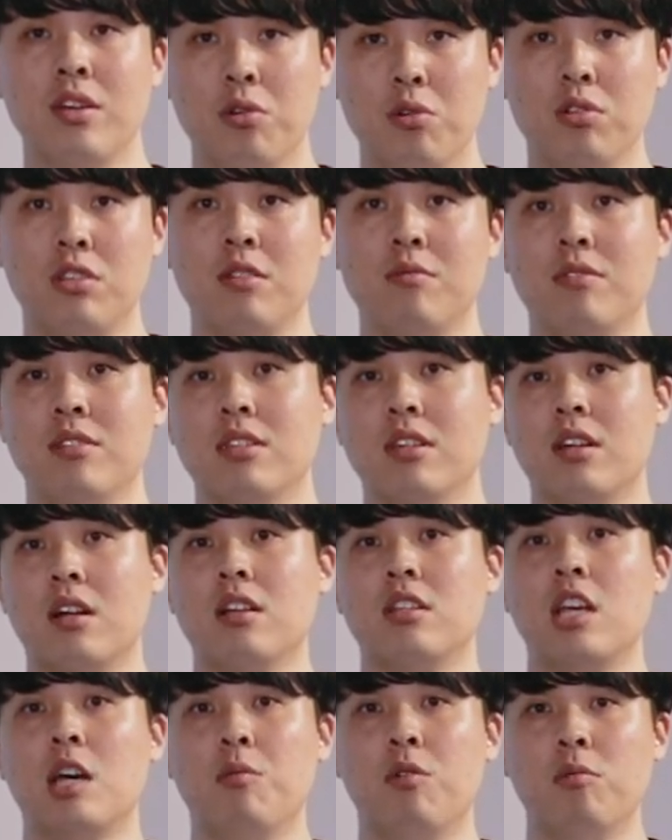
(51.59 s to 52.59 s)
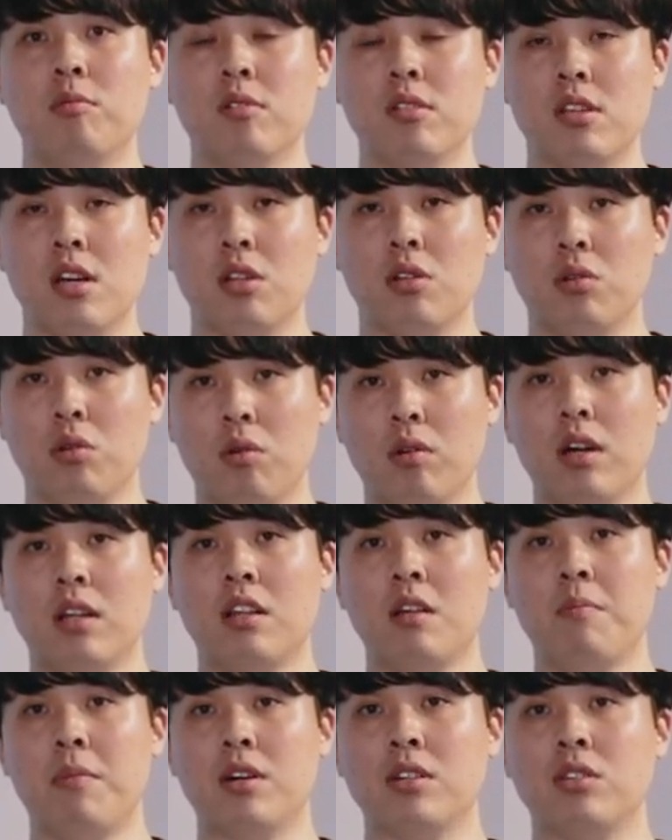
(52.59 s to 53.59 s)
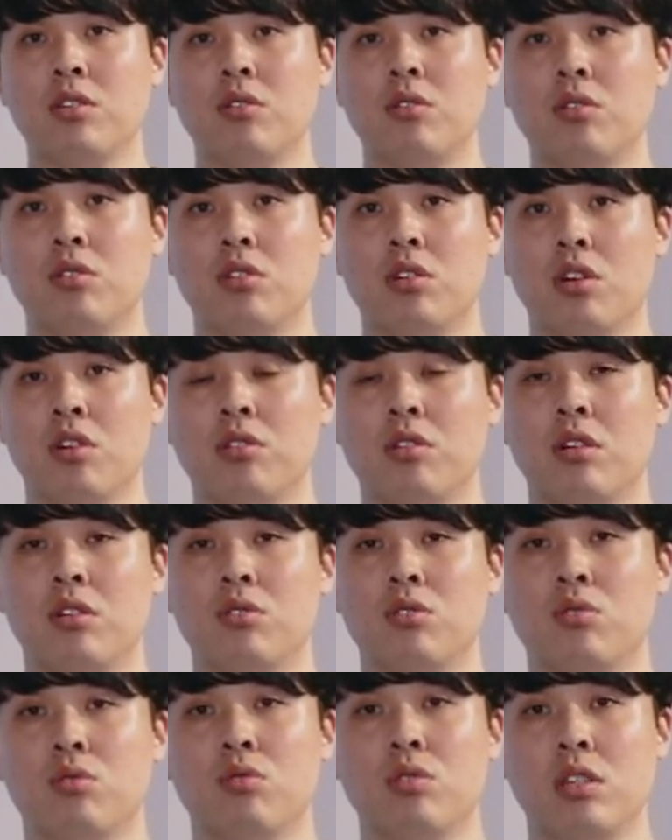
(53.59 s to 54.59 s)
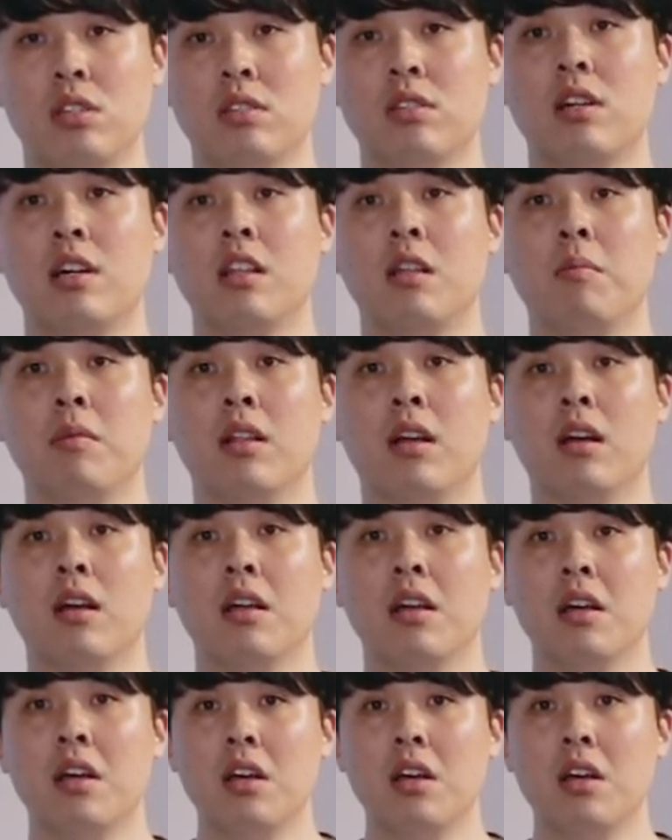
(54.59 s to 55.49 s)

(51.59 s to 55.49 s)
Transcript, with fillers: 요지 문제나 제목 문제에도 똑같은 방식으로 적용될 수 있어야 됩니다.